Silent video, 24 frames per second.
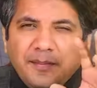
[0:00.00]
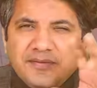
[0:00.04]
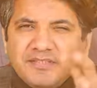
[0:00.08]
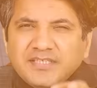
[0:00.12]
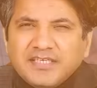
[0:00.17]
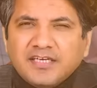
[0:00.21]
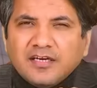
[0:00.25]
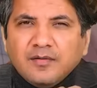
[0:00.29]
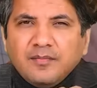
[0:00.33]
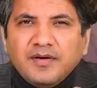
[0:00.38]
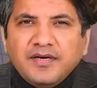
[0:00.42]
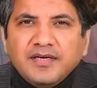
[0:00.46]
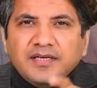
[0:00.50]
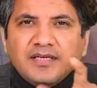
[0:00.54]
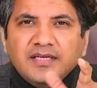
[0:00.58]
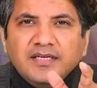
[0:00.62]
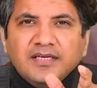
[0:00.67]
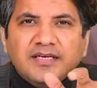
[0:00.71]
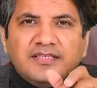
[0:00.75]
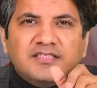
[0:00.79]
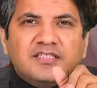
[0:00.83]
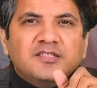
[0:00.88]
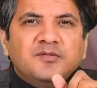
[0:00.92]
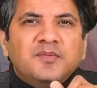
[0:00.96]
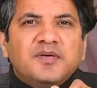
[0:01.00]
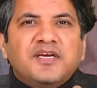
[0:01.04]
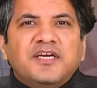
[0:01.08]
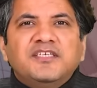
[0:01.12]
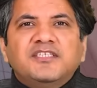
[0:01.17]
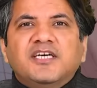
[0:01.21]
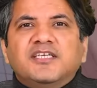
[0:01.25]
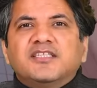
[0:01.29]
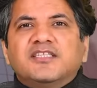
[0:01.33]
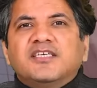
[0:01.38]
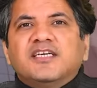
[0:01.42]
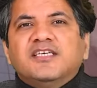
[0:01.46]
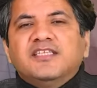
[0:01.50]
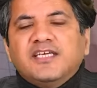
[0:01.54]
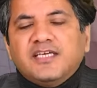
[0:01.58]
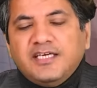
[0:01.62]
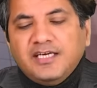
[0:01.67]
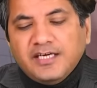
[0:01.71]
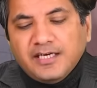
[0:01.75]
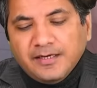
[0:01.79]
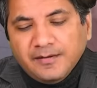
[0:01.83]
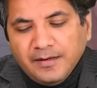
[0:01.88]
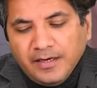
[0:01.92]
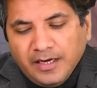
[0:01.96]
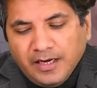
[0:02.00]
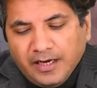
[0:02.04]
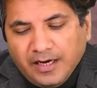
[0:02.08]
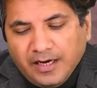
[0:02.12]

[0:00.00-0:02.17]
अब ये सेटलमेंट किन केसेस में की जाती है देखिए